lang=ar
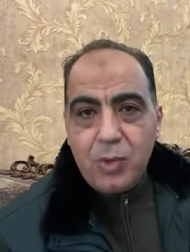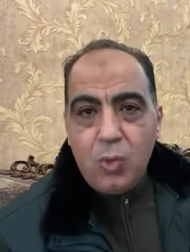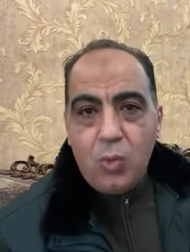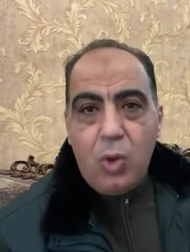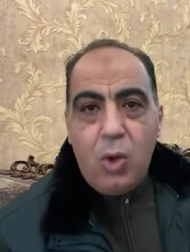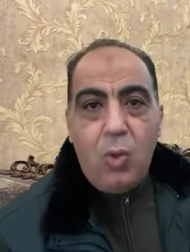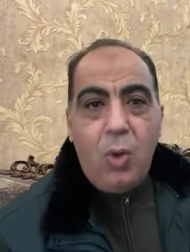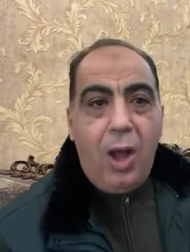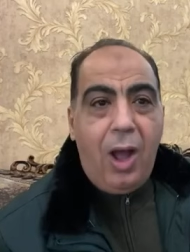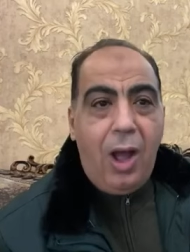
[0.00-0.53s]

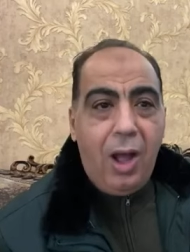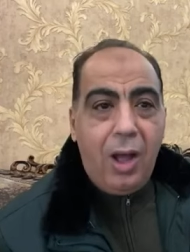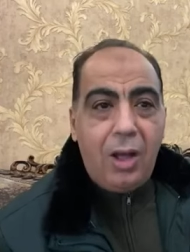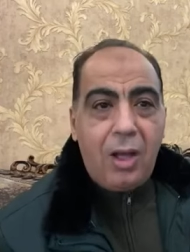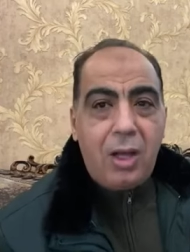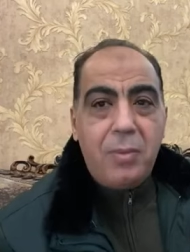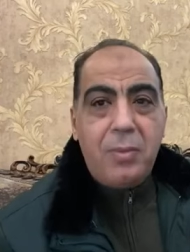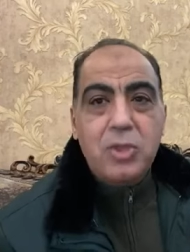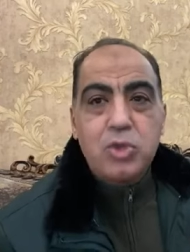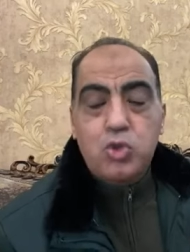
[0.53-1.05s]
وهو
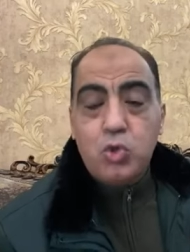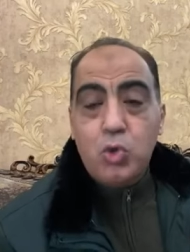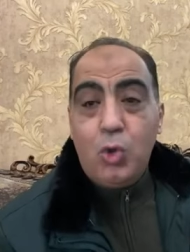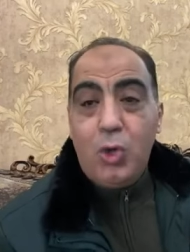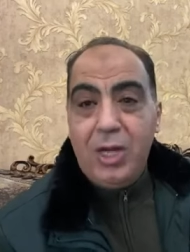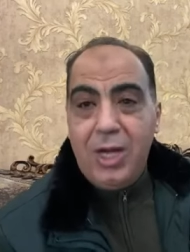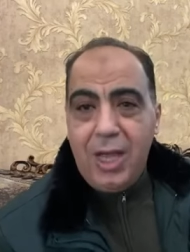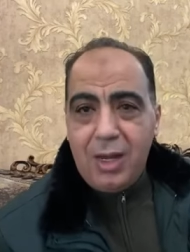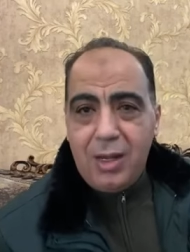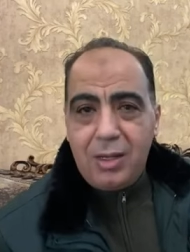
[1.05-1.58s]
حق مشروع
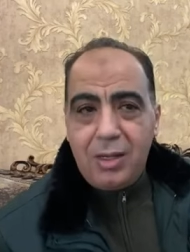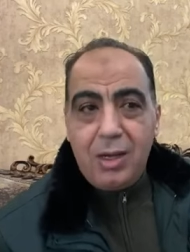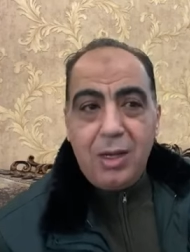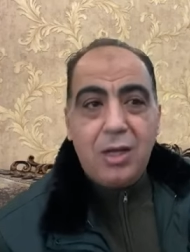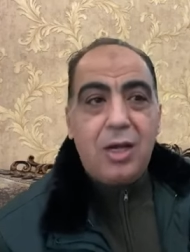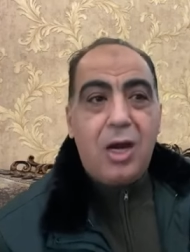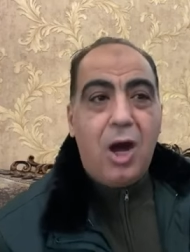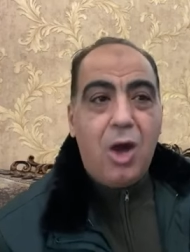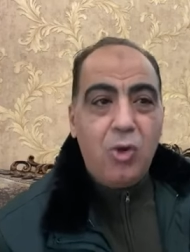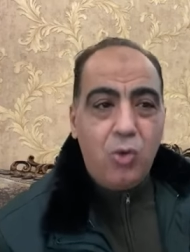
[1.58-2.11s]
لك
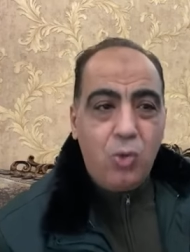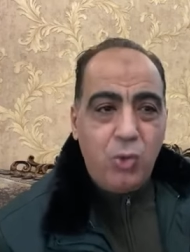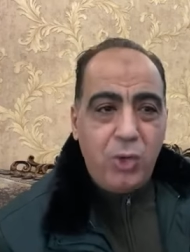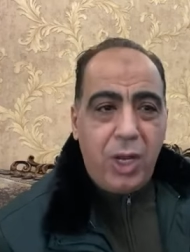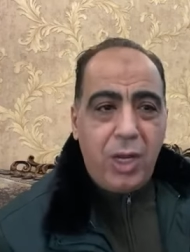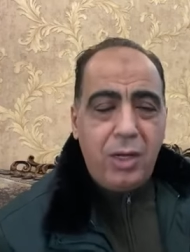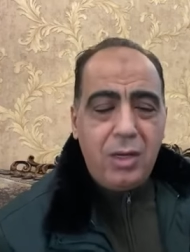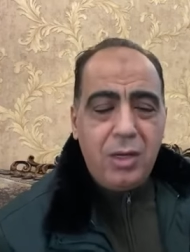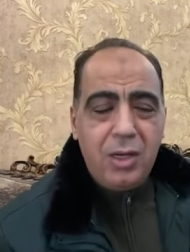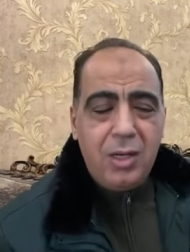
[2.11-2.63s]

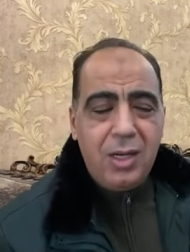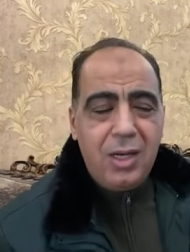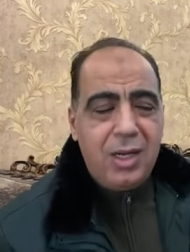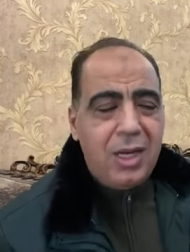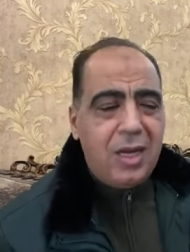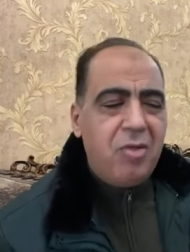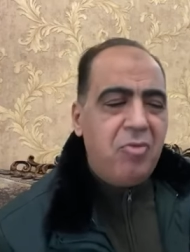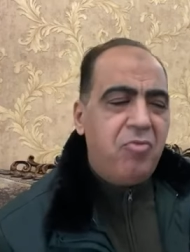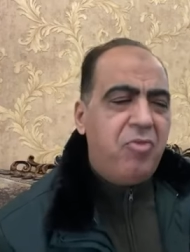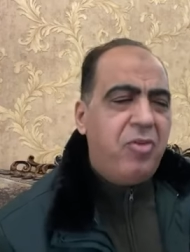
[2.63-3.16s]
قانونا
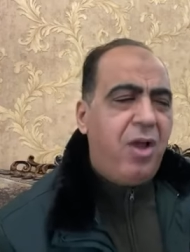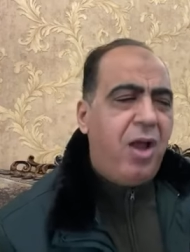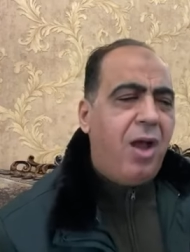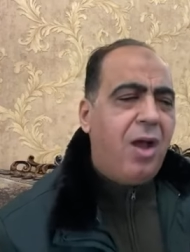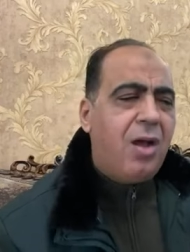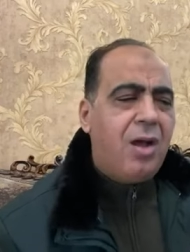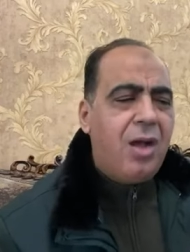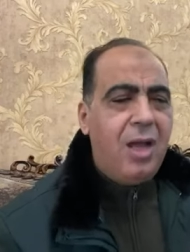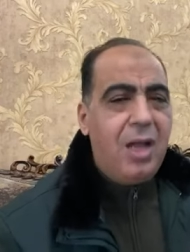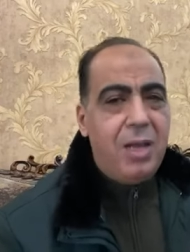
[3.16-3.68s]
لكن في
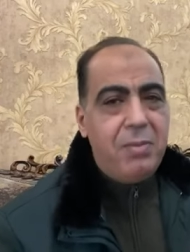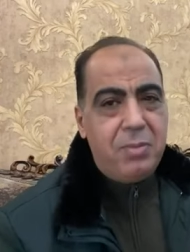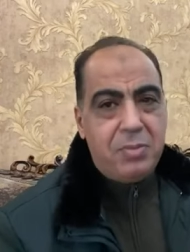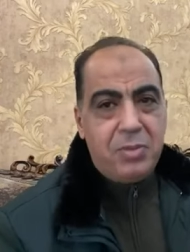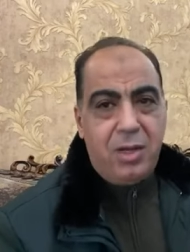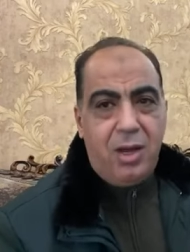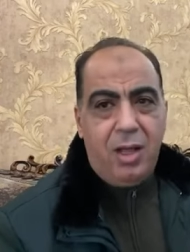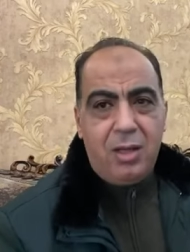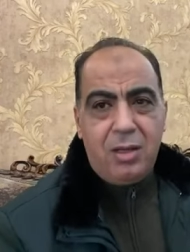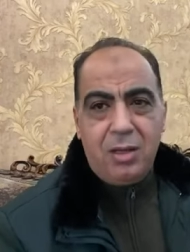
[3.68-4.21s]
حق اهم من
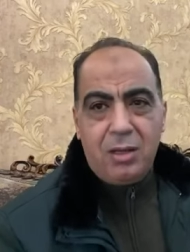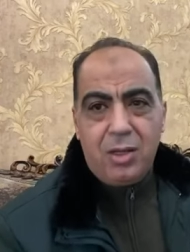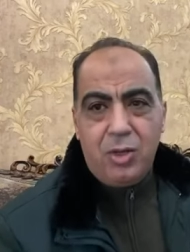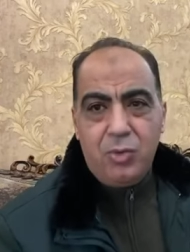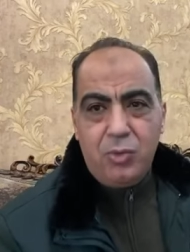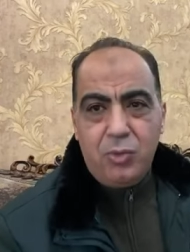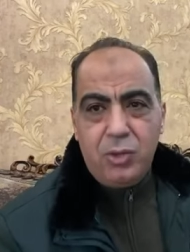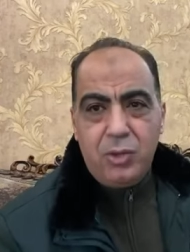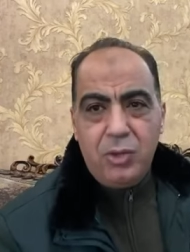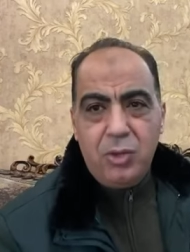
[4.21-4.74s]
الحق
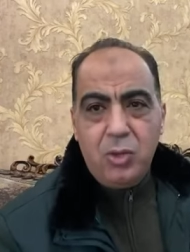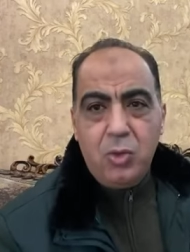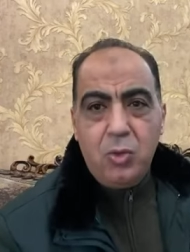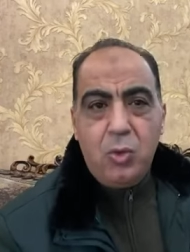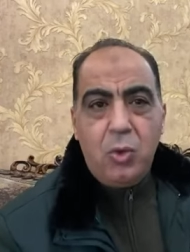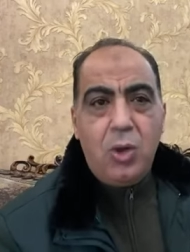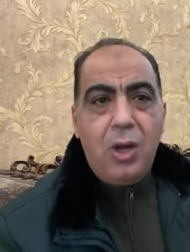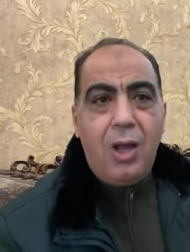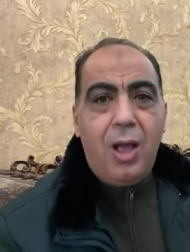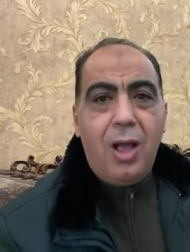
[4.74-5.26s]
القانوني
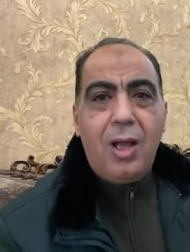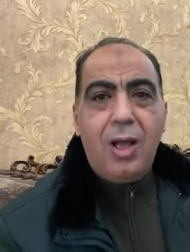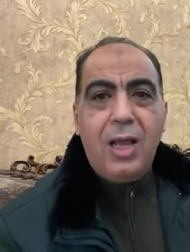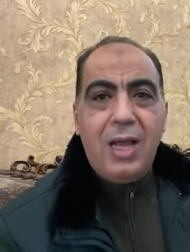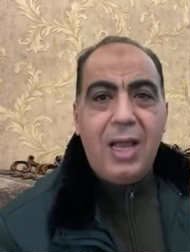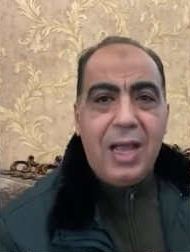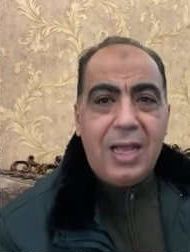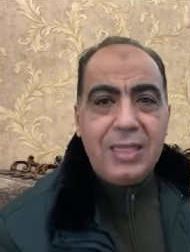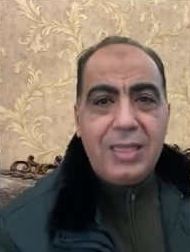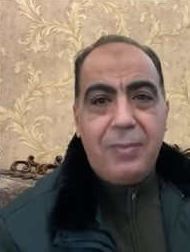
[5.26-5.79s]
وهو الحق
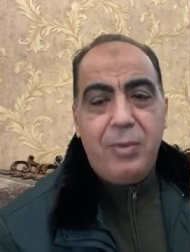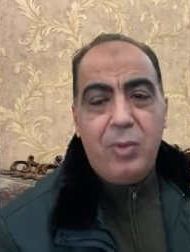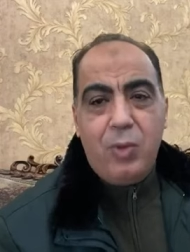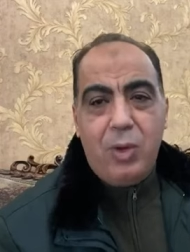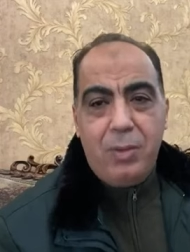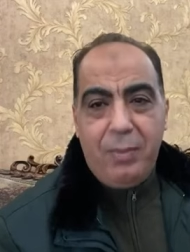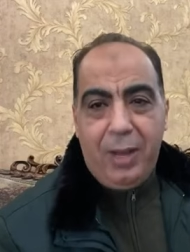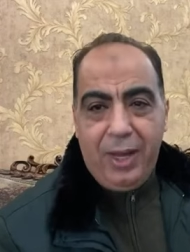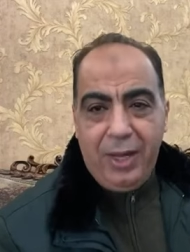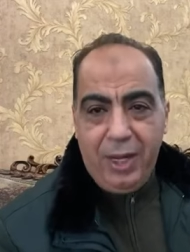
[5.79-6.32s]
الادبي
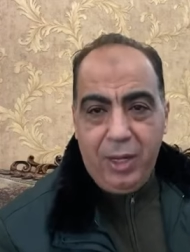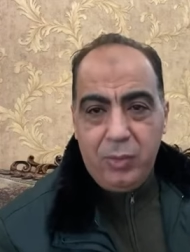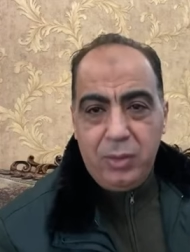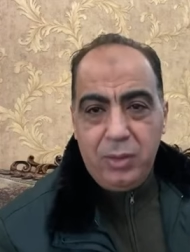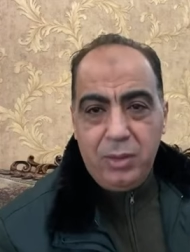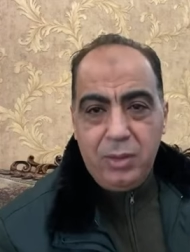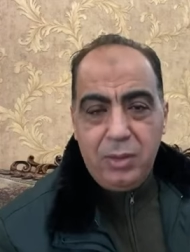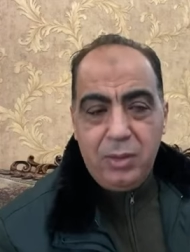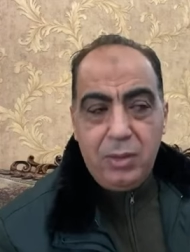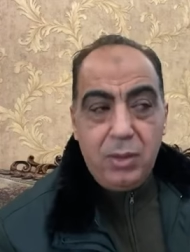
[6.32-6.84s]
والمعنوي
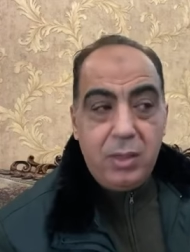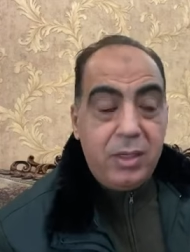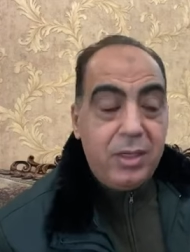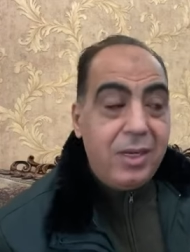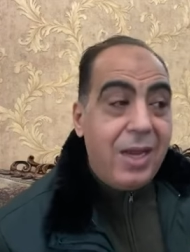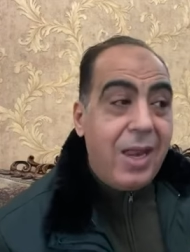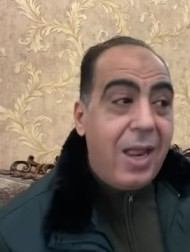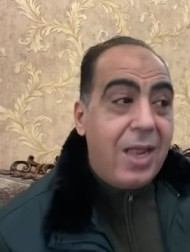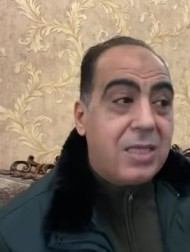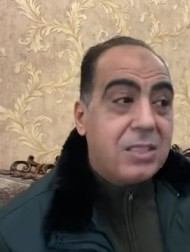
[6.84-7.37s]

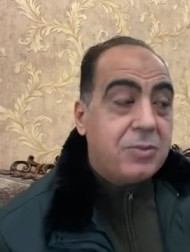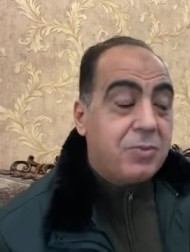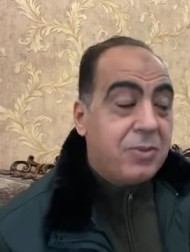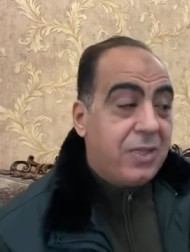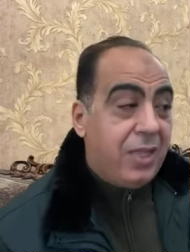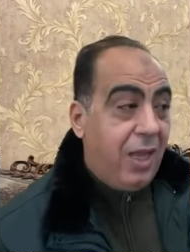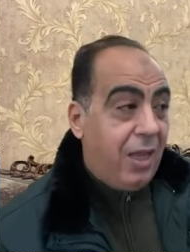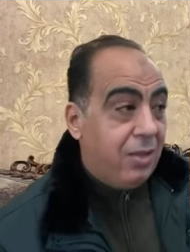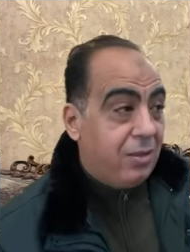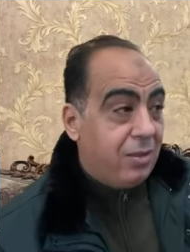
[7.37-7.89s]
الناس
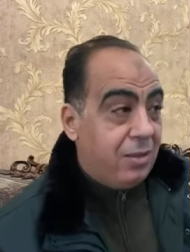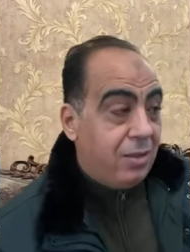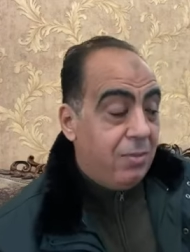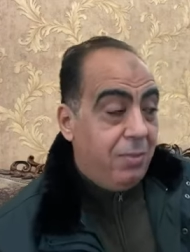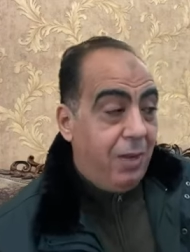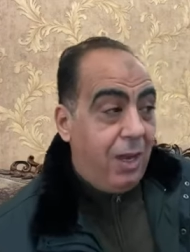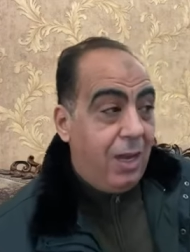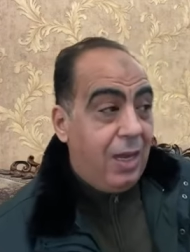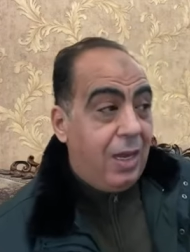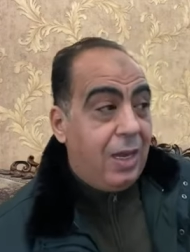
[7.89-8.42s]
بتاعه
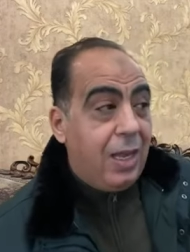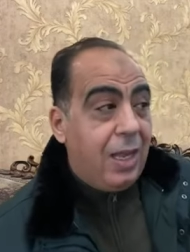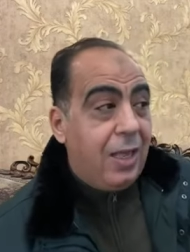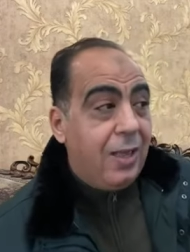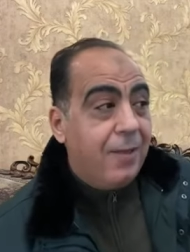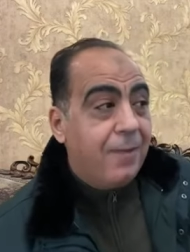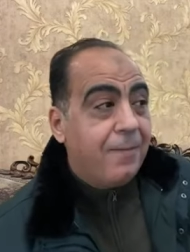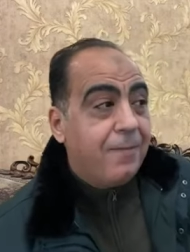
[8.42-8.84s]
المحله